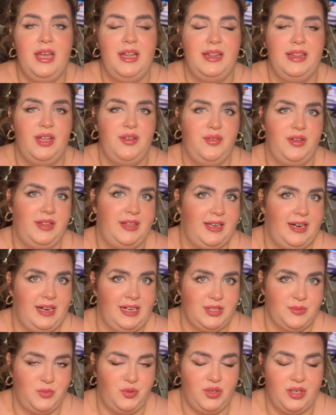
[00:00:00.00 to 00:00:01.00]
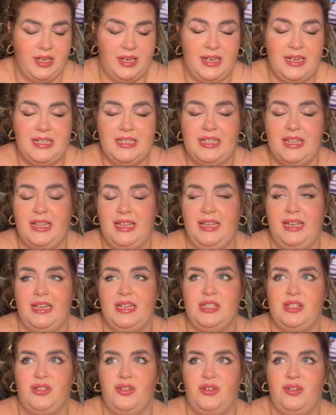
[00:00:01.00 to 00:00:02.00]
defender a las mujeres y
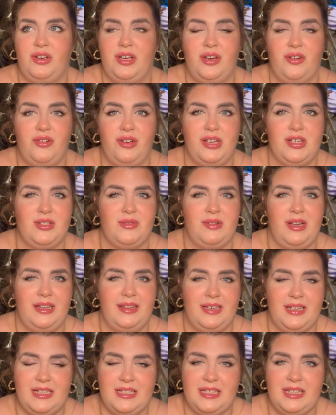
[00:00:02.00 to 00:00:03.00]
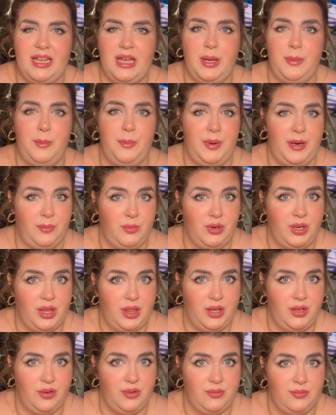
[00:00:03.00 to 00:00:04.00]
esto creo que es una triste
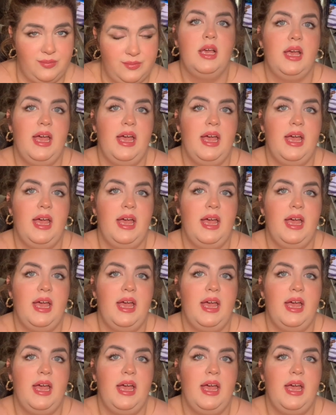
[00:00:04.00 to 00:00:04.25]
premonición.